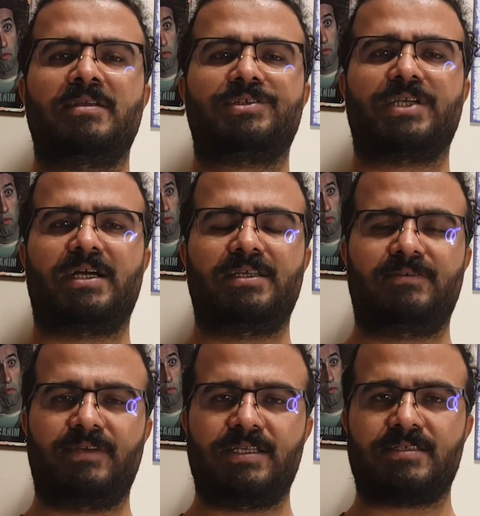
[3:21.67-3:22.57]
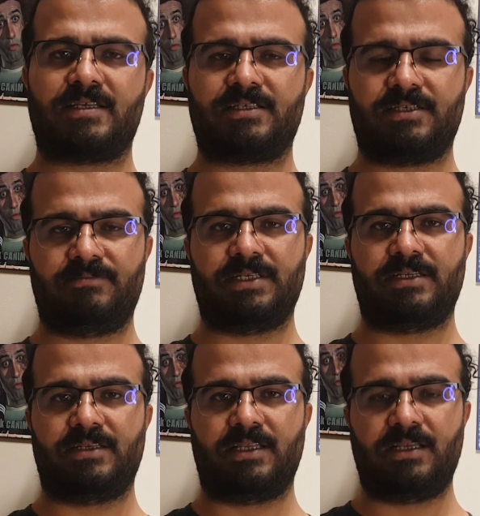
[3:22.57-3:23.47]
Şair ve yazar kimliği
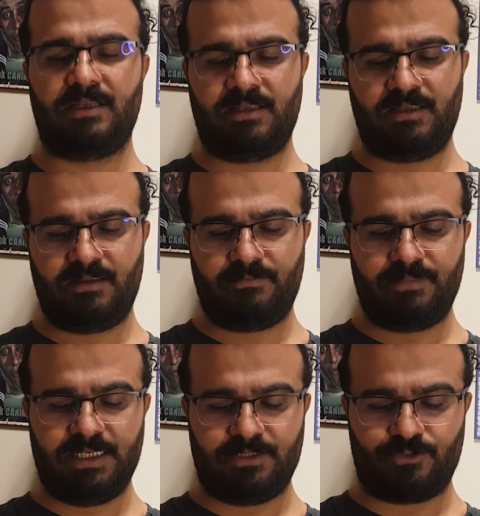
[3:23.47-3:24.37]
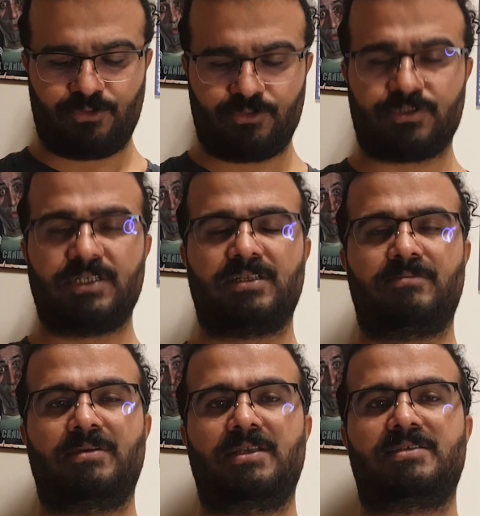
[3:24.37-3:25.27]
ile biliniyor.
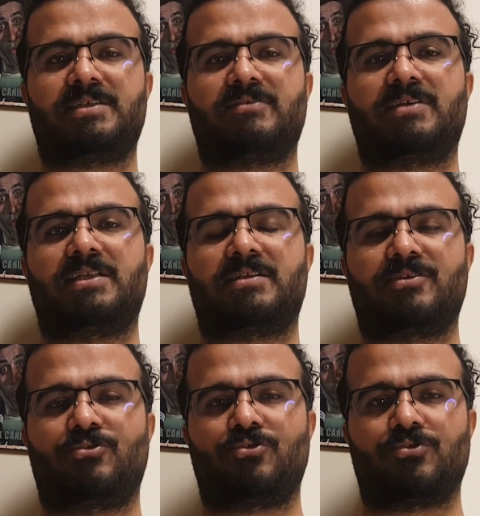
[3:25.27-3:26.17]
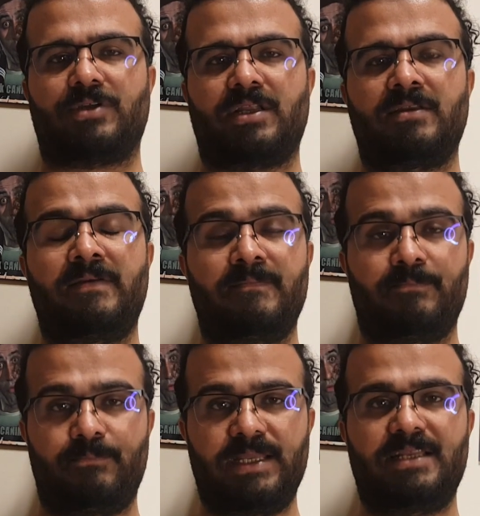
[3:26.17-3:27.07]
Özellikle belli çevrelerde okunan,
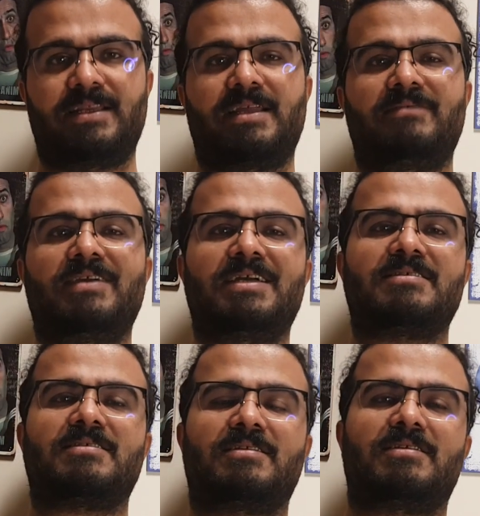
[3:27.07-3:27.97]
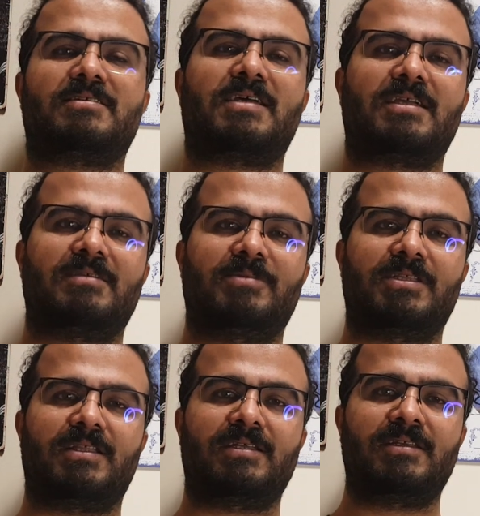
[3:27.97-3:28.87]
bilinen ve yazdıkları takip
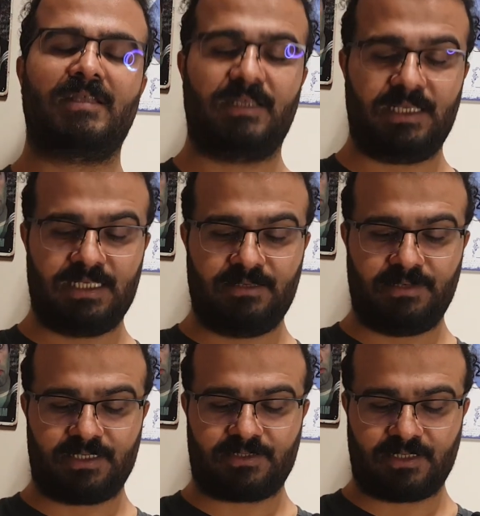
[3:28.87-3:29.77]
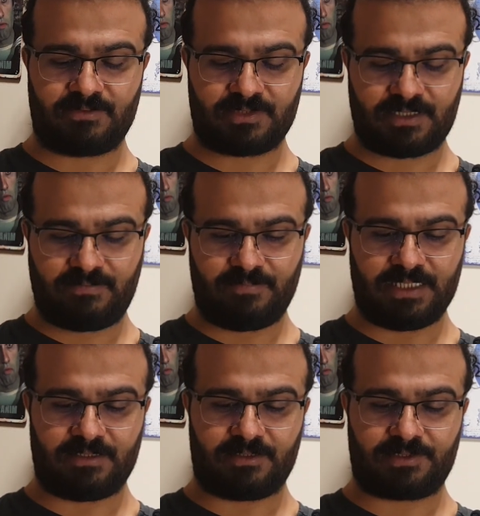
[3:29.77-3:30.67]
edilen edebiyatçılarımızdan
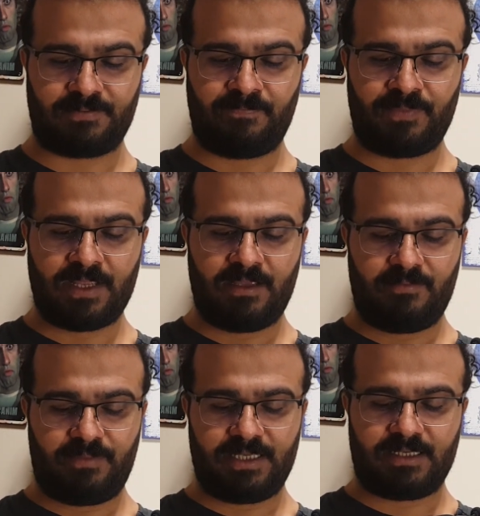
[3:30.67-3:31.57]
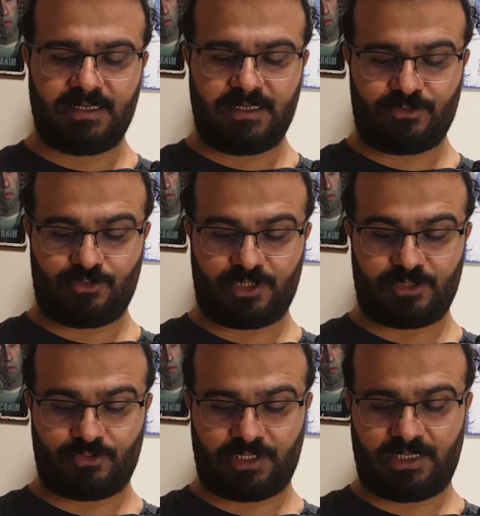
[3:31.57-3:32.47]
biridir. Peki
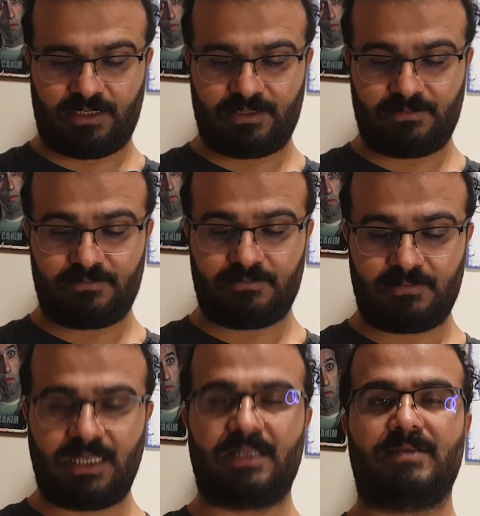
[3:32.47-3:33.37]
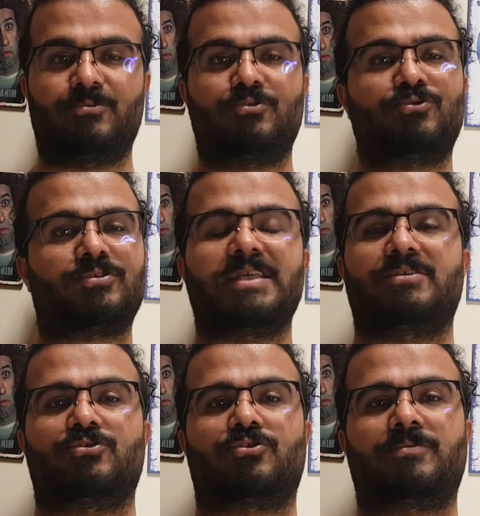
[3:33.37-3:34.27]
Leonardo da Lale Müldür ne
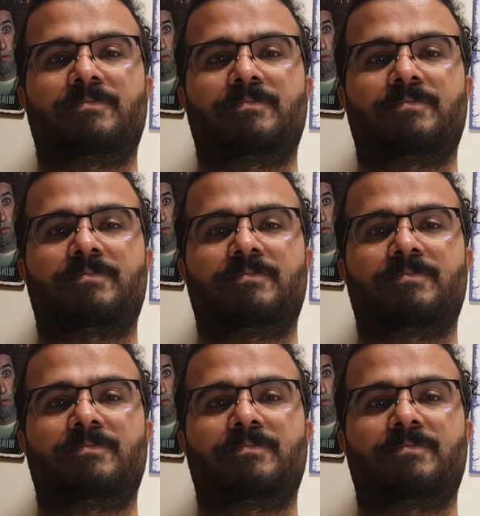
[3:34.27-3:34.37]
diyor?